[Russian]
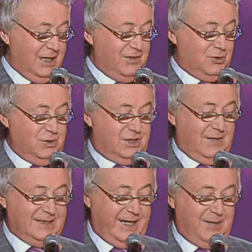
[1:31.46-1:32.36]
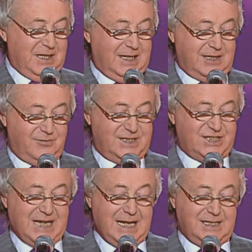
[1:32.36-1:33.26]
телеведущего Андрея Малахова
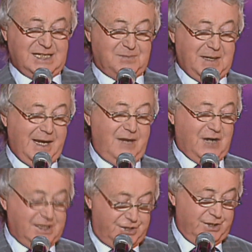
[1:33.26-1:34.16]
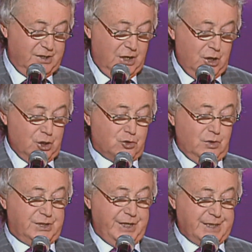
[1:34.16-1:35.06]
тщательно осмотрели врачи, и
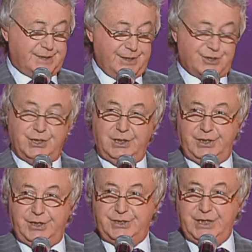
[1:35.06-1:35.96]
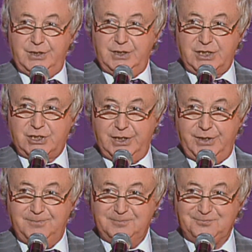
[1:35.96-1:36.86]
что интересно, шила нигде не
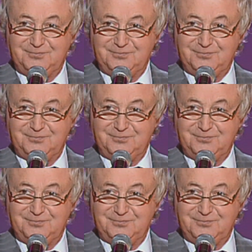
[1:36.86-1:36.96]
нашли?